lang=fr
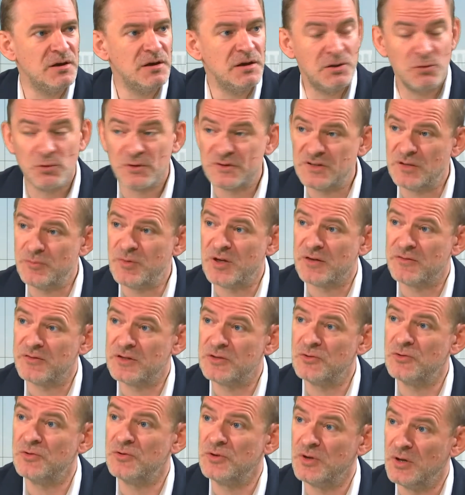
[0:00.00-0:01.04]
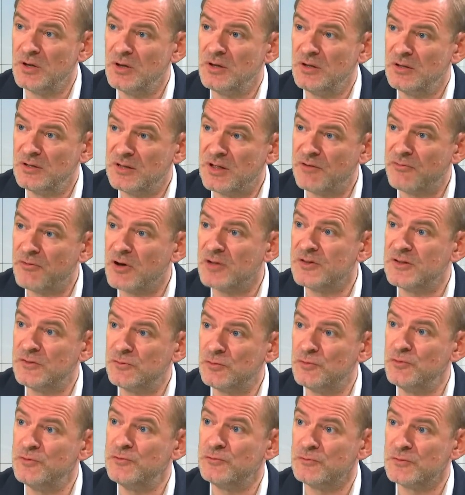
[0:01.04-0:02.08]
Et donc c'est merveilleux d'avoir des
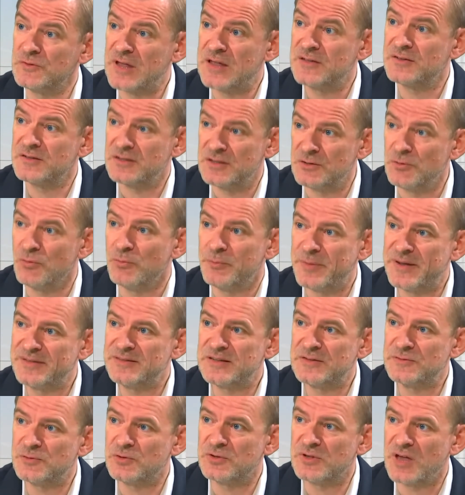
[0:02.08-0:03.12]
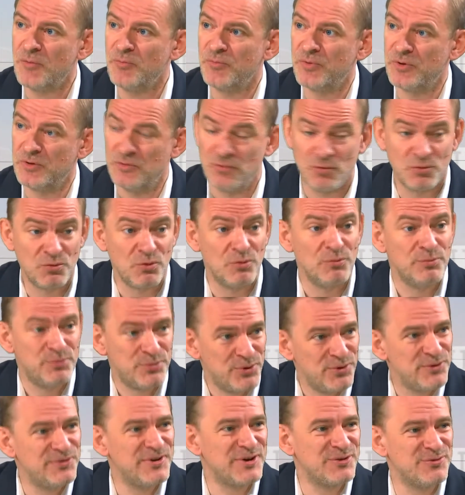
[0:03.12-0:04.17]
solutions SaaS qui ont passé ce cap. Donc on
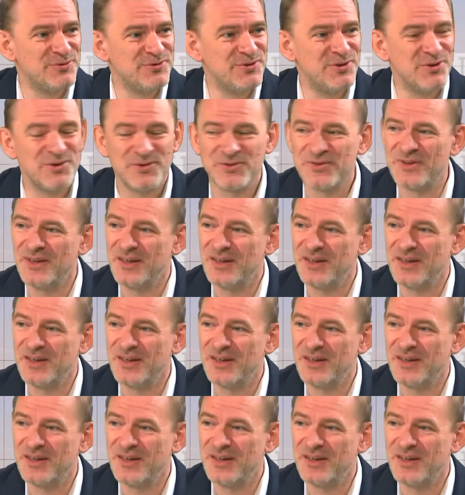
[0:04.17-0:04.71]
peut faire confiance